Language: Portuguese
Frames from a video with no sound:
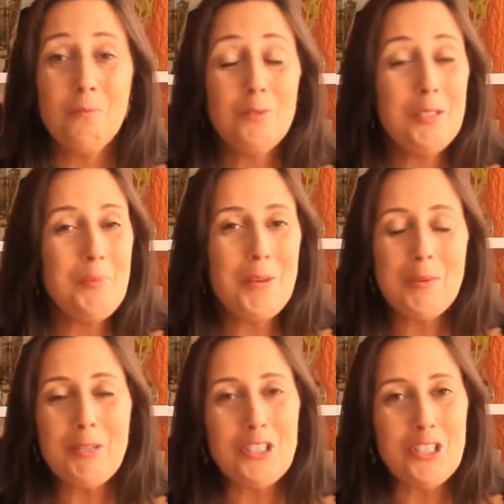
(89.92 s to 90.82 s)
se
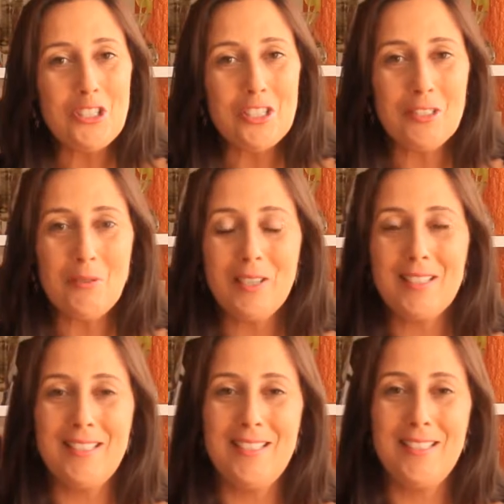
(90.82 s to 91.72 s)
permitir
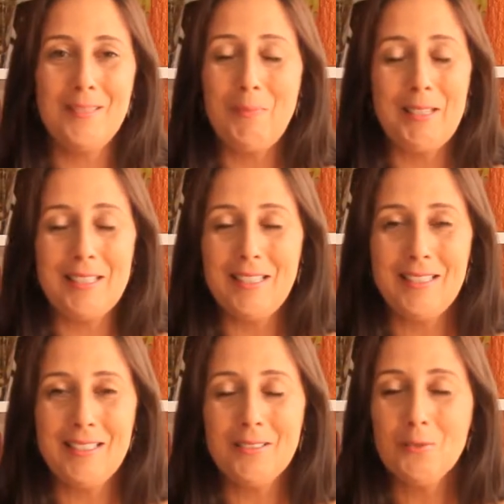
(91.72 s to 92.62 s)
conhecer, eh,
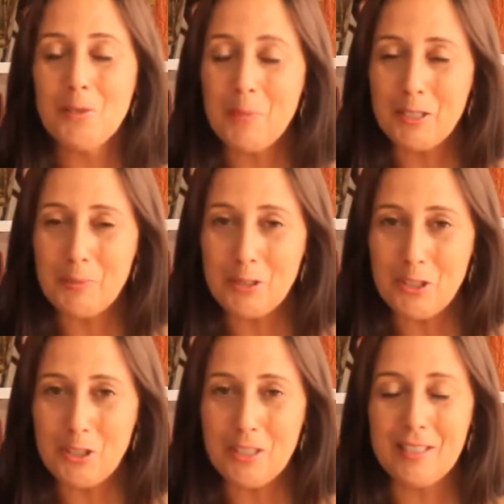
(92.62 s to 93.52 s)
eh, se
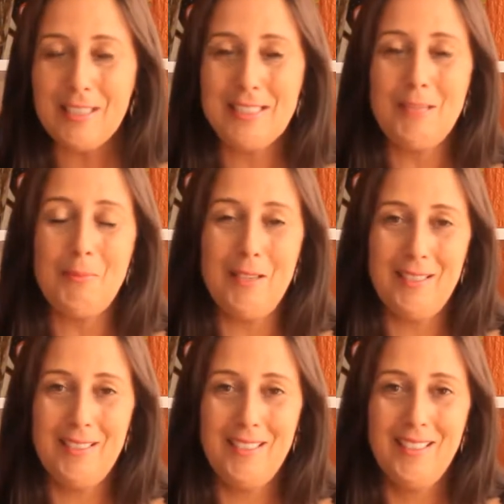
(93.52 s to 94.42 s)
permitir receber.
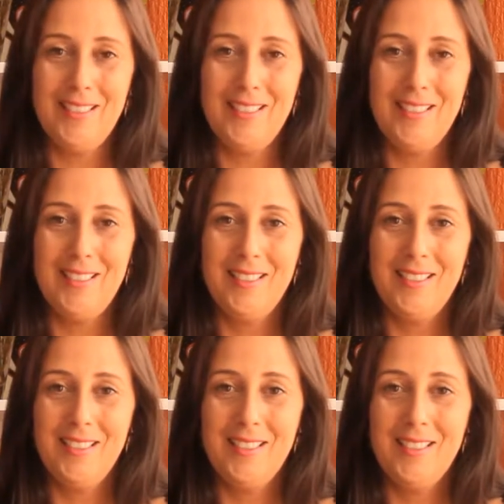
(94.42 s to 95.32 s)

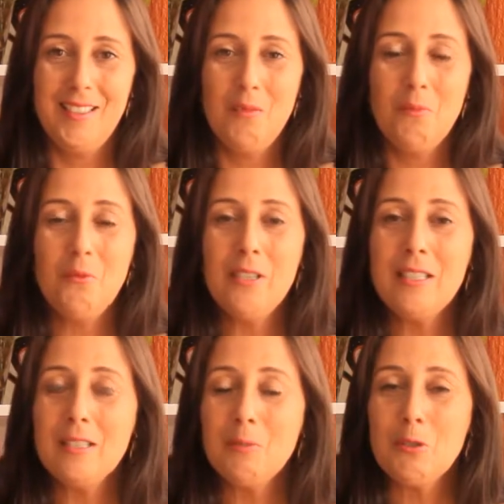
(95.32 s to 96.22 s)

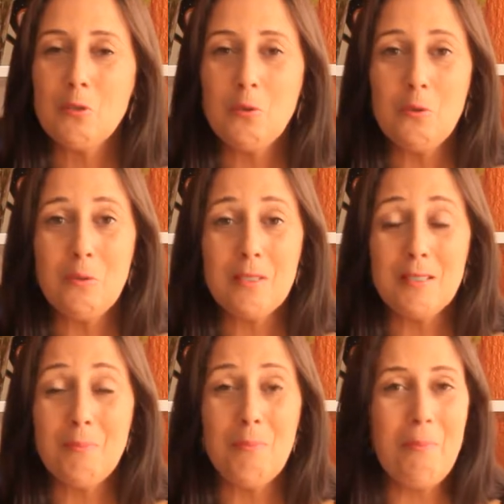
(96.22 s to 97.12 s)
Muitas
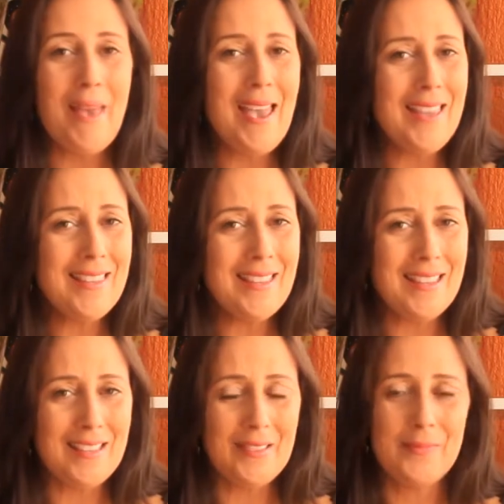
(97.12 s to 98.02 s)
pessoas
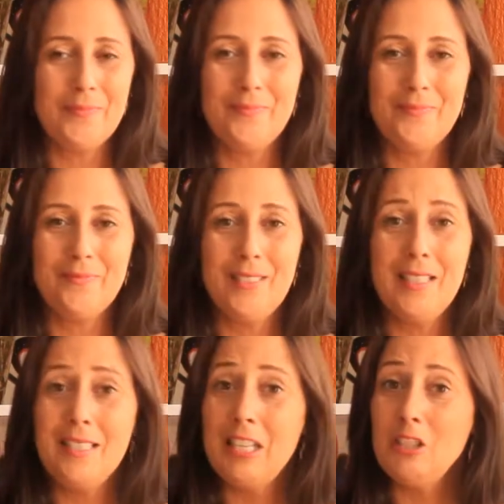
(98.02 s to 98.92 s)
pedem, né,
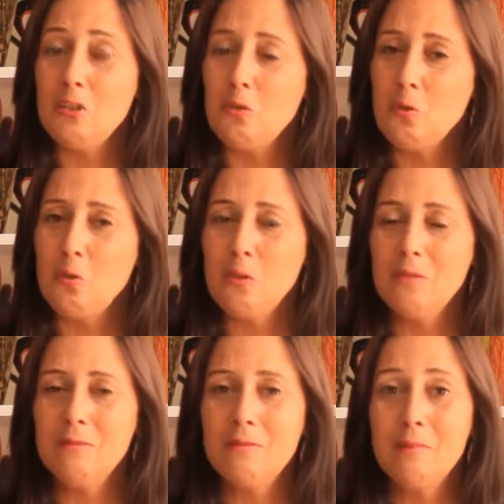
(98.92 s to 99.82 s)

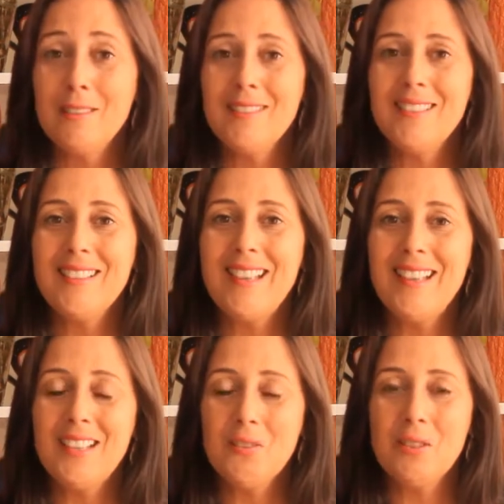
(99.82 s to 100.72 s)
intencionam,
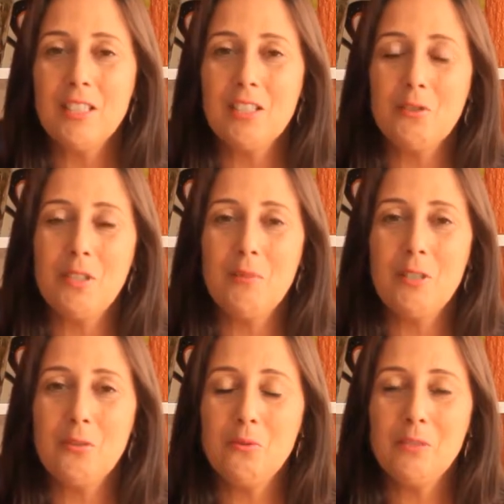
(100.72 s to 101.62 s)
mantêm um
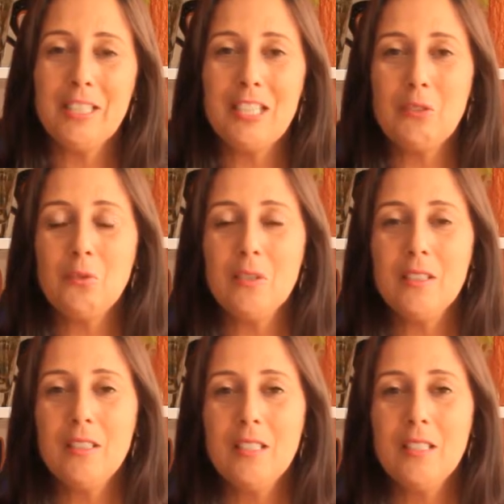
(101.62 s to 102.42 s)
relacionamento com o Criador